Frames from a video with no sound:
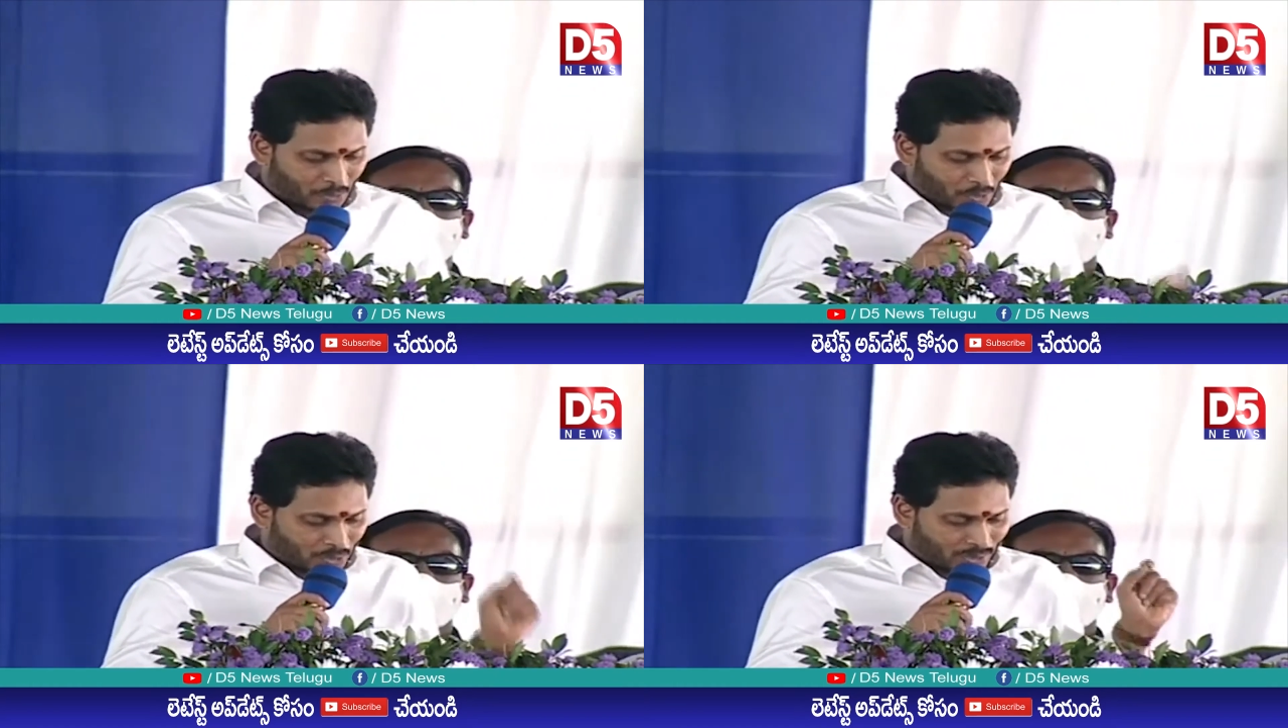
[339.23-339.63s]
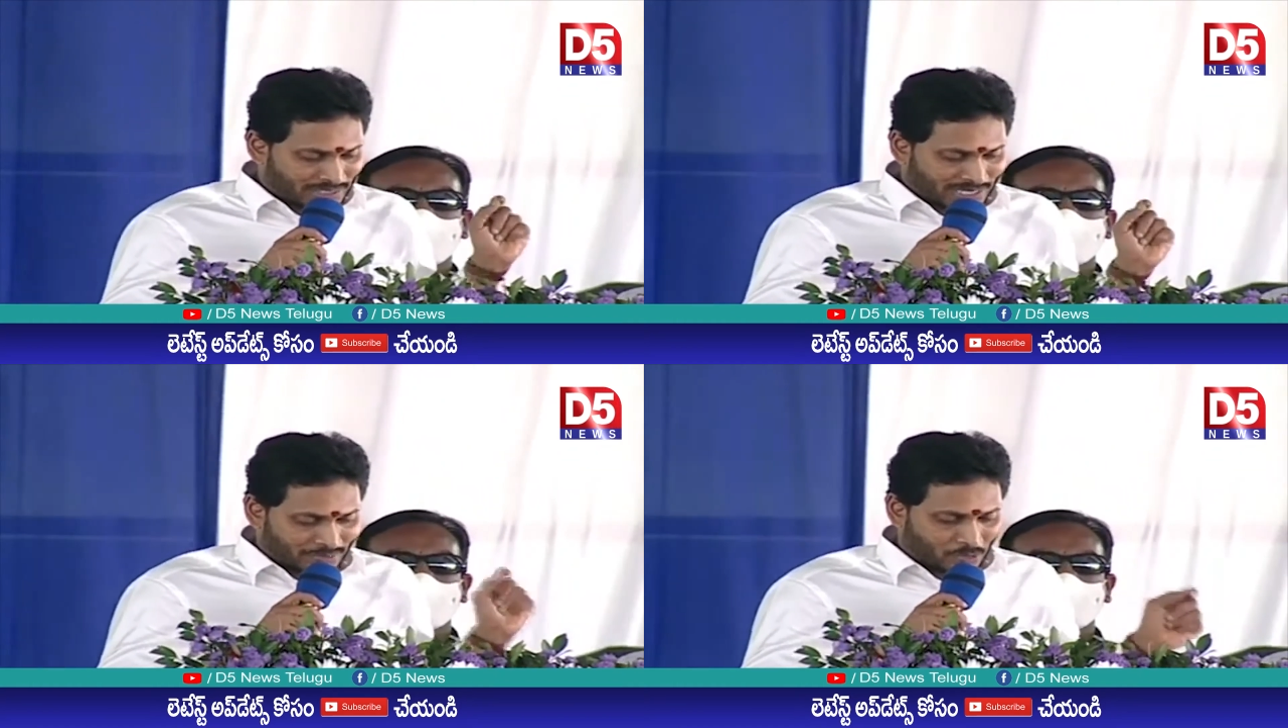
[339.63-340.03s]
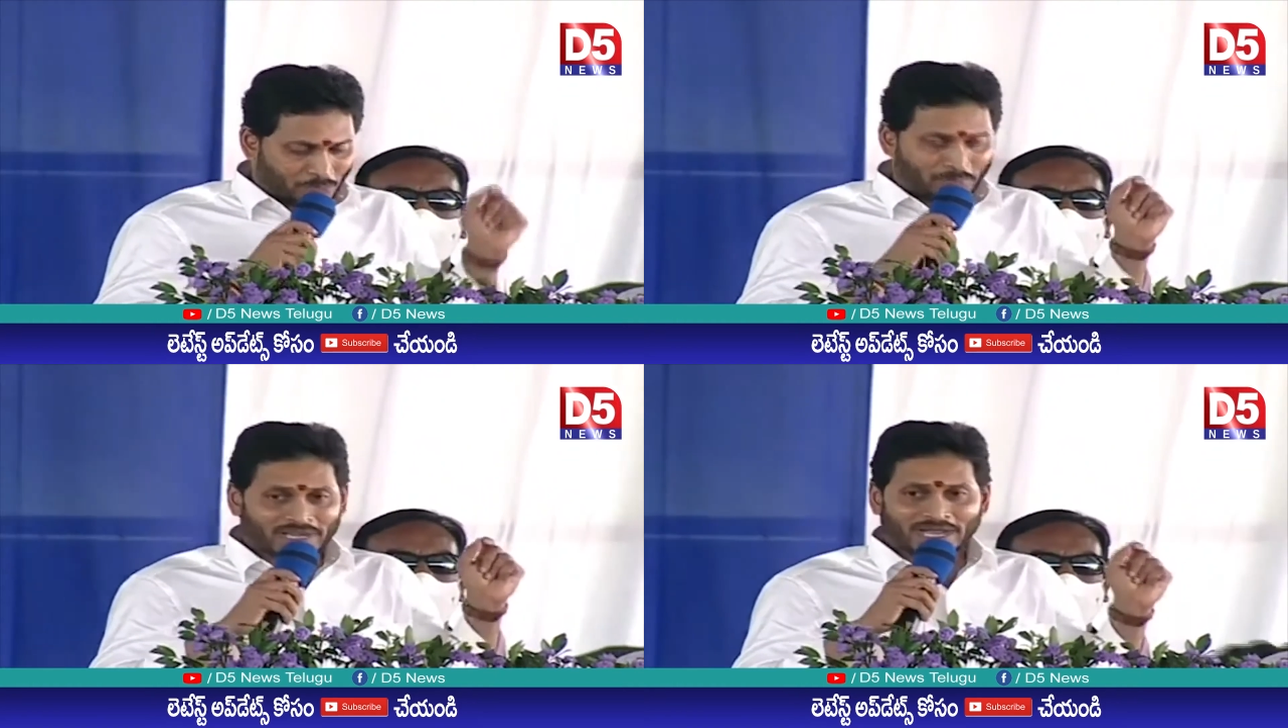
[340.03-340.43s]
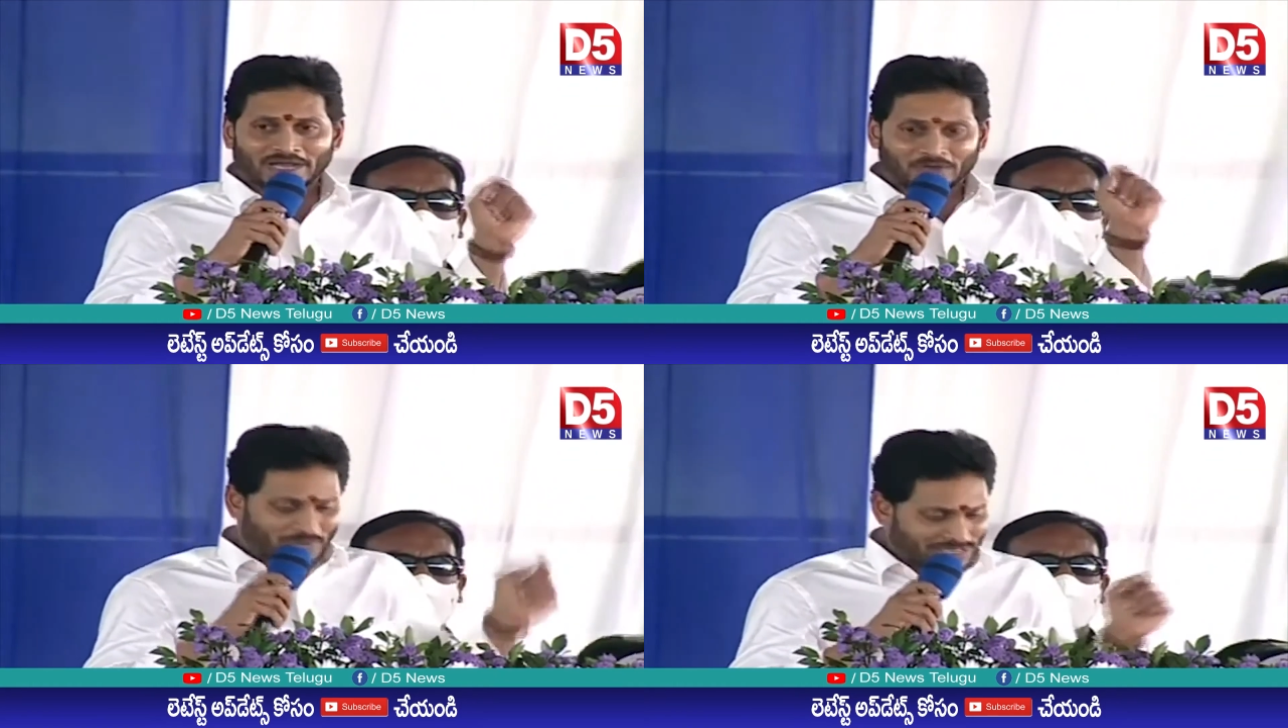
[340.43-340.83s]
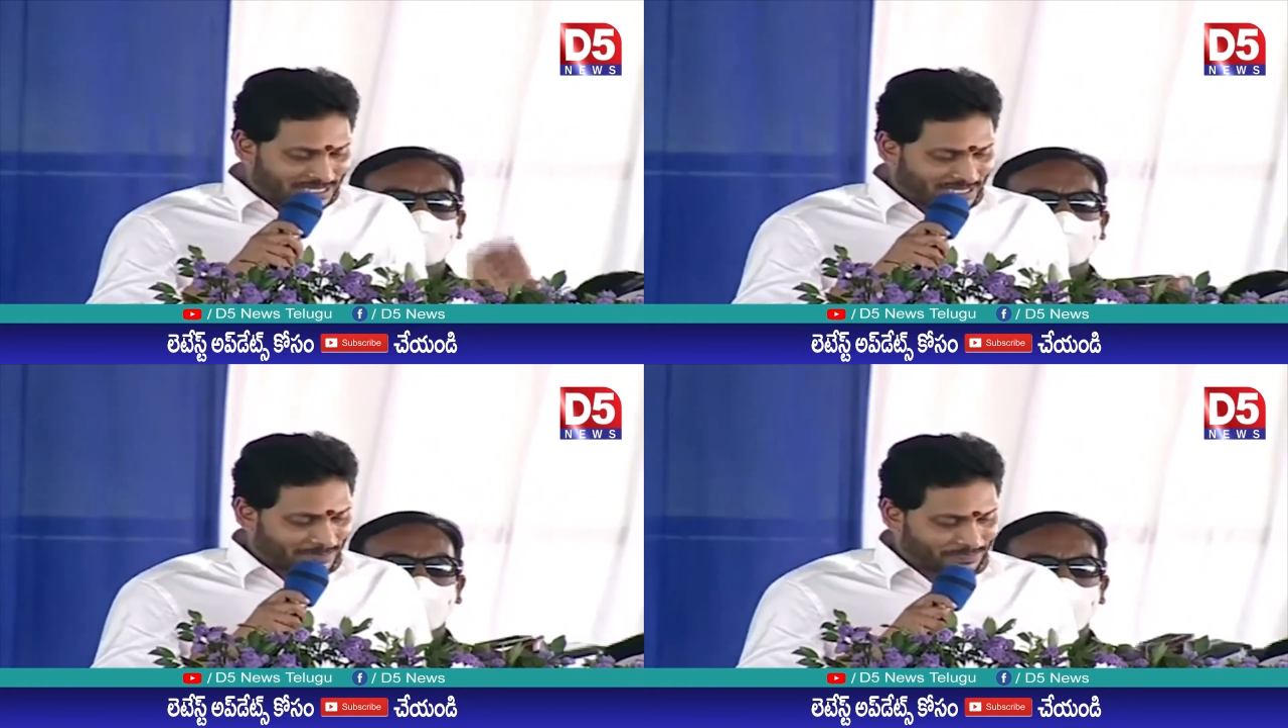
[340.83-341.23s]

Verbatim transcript: మూడు వందల ముప్పై ఆరు మంది